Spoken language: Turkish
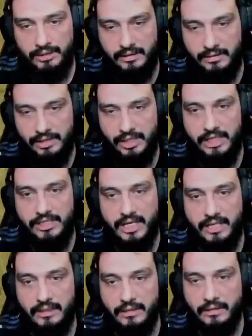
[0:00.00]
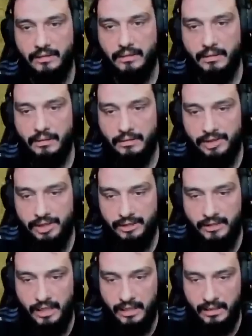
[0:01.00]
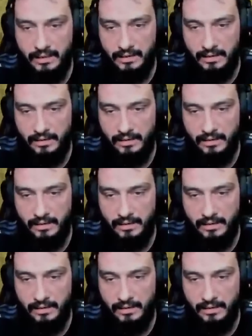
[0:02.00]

çıkacak. Çıktı. Abi adam dışarıda niye